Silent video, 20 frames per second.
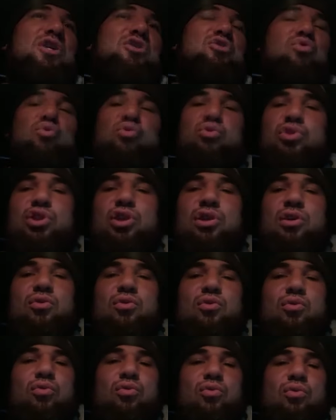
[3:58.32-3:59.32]
откуда
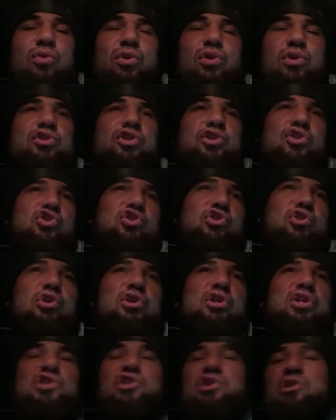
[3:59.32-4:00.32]
у людей
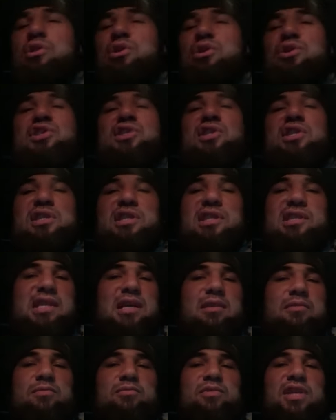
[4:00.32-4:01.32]
столько злости на
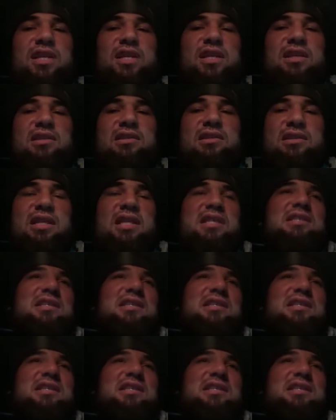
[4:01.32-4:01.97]
самом деле. Да